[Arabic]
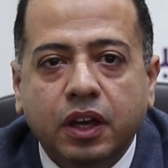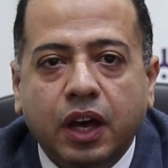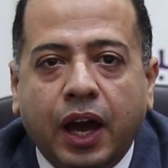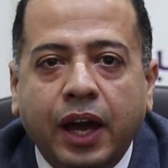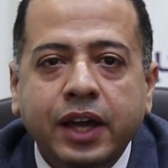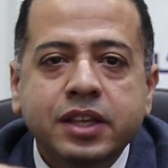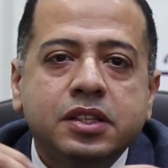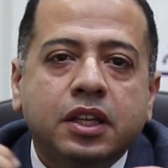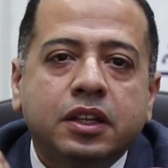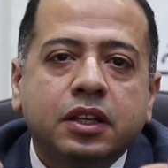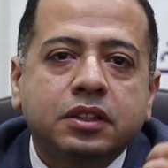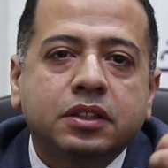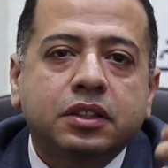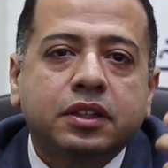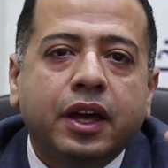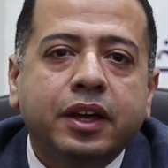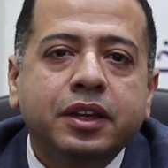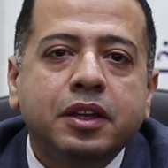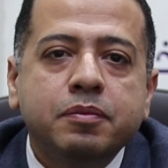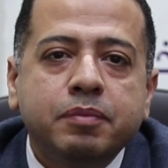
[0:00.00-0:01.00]
عايز حضرتك
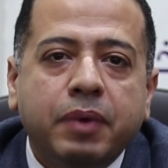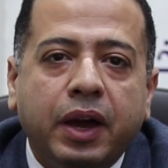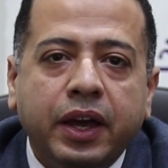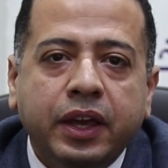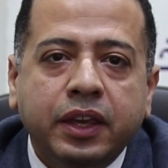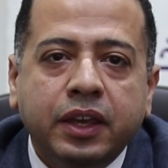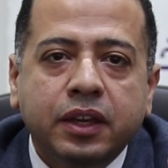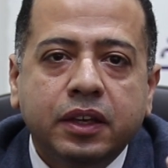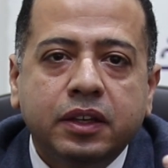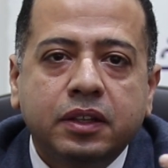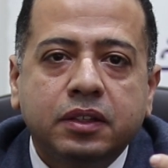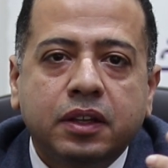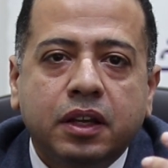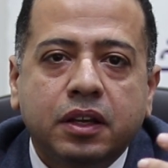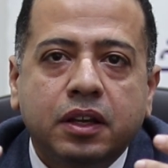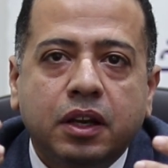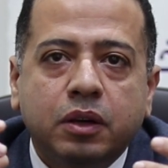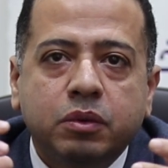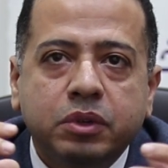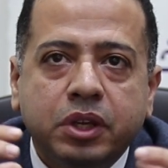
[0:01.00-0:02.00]
تتخيل معايا انك
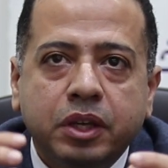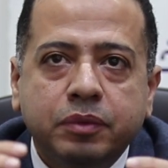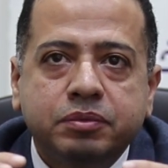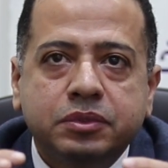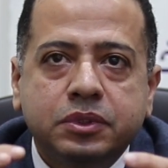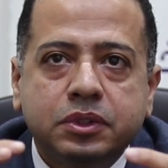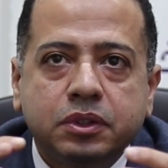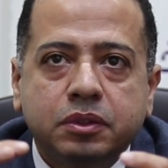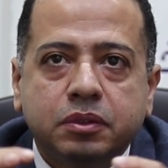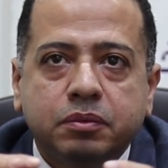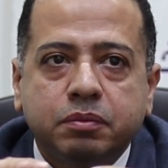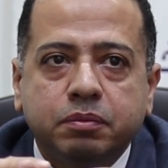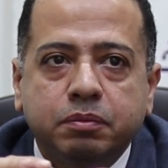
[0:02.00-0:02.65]
لو جبت